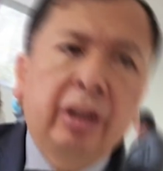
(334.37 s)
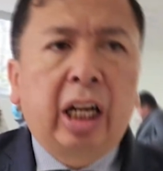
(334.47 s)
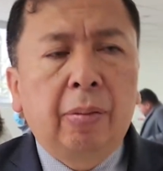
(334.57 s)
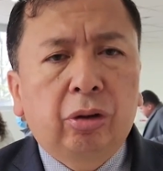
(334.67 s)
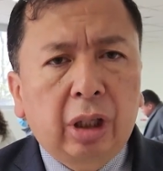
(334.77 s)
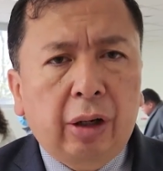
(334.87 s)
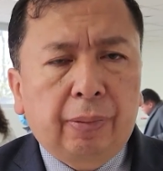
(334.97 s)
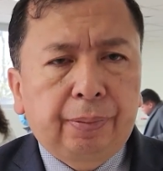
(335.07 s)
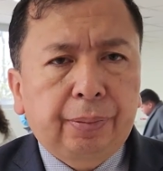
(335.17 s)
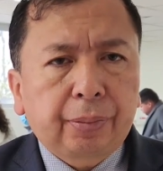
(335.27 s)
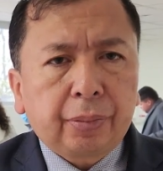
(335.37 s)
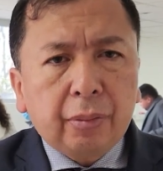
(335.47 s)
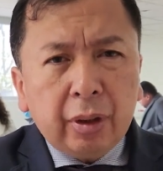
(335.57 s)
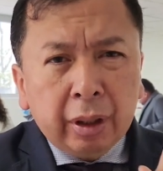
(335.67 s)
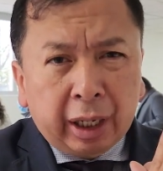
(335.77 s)
Tenemos claro
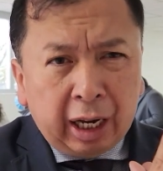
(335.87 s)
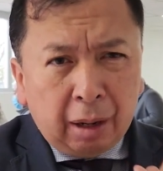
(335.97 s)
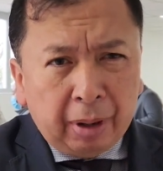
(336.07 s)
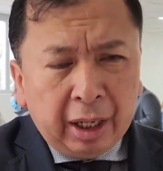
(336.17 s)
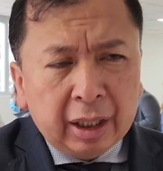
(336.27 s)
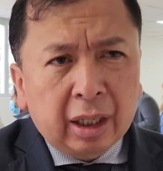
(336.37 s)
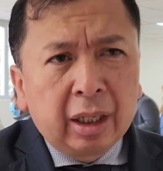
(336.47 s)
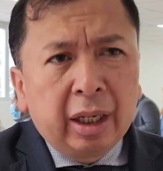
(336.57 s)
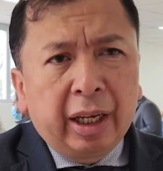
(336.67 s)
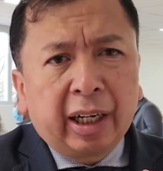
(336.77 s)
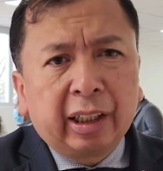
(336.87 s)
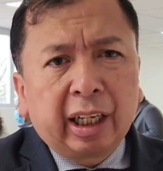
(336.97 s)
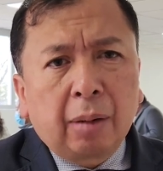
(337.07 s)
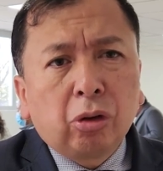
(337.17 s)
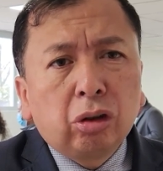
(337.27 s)
que en la medida en que
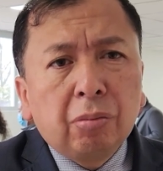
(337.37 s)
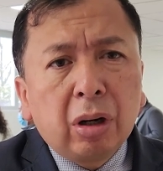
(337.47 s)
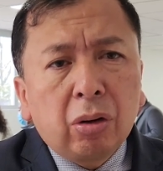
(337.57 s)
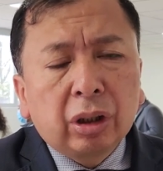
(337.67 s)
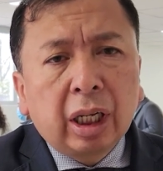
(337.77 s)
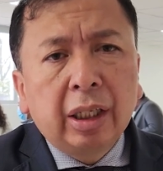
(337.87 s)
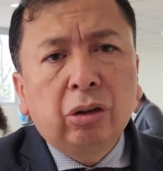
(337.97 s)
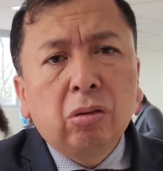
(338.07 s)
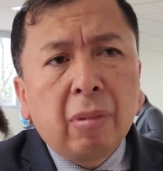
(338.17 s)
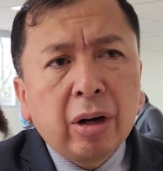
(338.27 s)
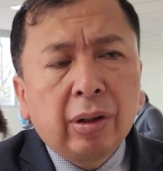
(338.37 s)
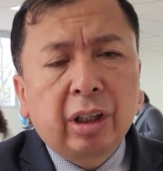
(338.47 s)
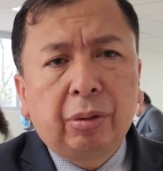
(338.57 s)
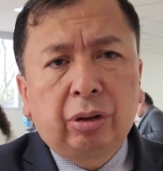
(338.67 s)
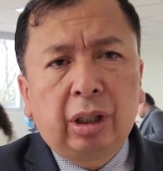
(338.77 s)
tengamos un mejor talento humano al
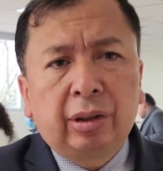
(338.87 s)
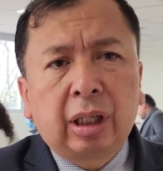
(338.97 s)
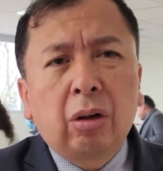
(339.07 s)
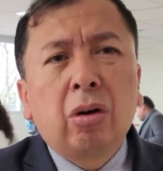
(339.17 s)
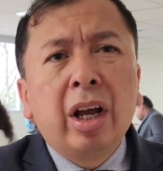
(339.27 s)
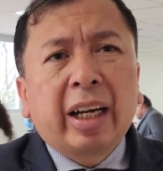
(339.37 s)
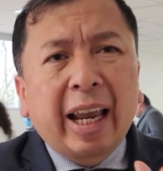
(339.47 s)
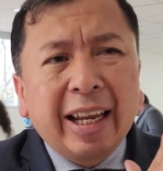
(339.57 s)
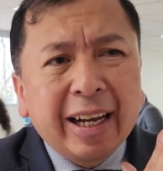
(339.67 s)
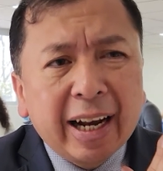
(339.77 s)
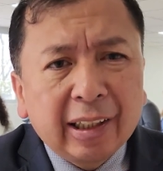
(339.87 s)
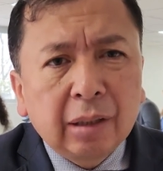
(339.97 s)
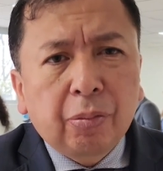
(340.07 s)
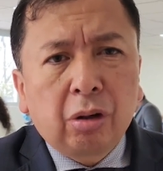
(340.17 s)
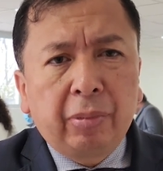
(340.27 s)
servicio del Estado, que ingrese
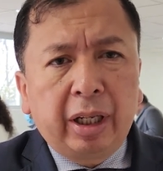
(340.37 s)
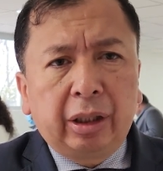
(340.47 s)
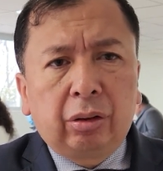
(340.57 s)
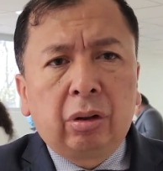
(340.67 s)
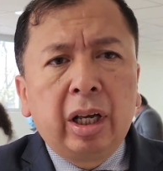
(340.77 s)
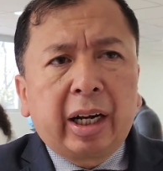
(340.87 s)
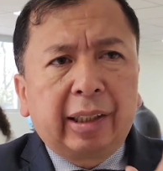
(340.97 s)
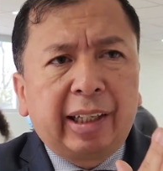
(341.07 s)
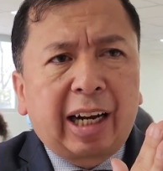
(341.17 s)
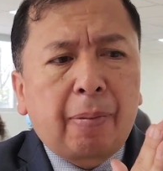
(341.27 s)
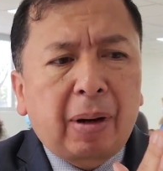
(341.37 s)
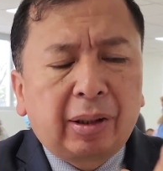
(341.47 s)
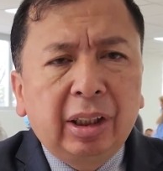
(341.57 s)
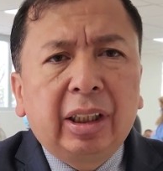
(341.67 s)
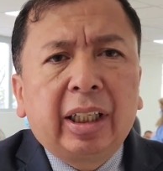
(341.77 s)
por mérito, que se
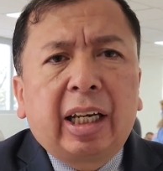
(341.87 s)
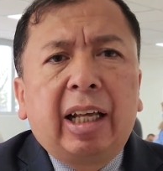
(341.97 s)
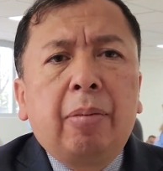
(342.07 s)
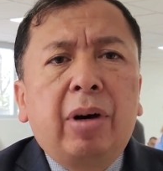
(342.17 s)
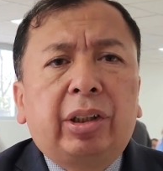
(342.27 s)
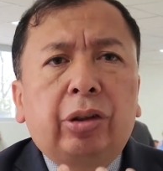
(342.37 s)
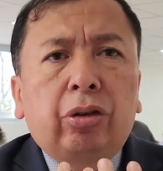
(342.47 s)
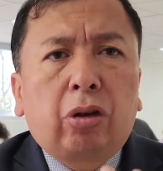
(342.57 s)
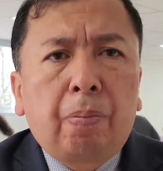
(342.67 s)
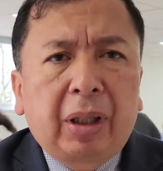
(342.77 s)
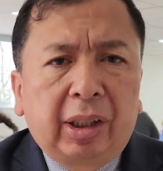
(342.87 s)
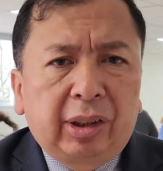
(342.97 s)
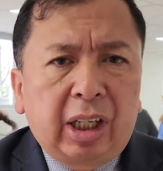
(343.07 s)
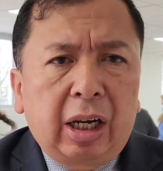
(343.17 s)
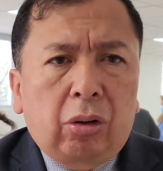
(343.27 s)
capacite, que demuestre sus competencias
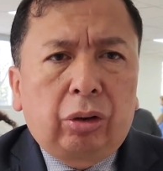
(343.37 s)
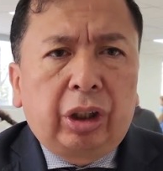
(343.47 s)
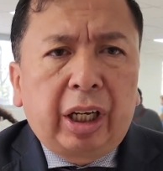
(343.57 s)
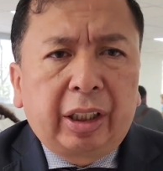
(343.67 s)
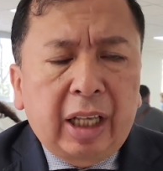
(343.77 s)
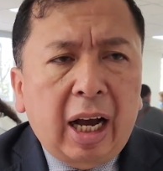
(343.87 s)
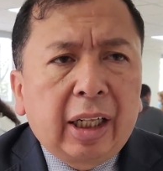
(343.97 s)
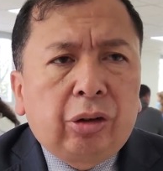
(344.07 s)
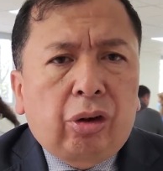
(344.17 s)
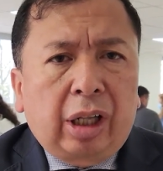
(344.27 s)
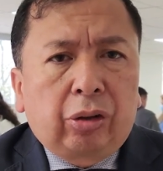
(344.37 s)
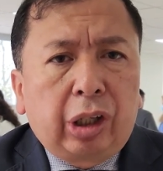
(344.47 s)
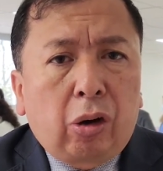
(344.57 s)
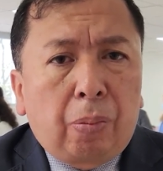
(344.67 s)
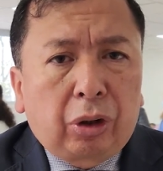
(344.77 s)
en la cotidianidad, esos rasgos de
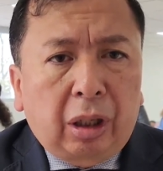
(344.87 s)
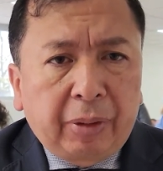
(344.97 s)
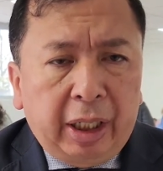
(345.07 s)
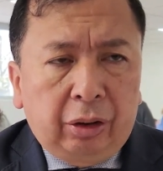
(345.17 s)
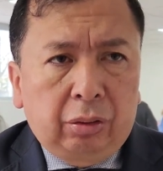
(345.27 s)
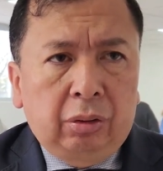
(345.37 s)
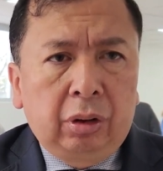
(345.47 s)
comportamiento,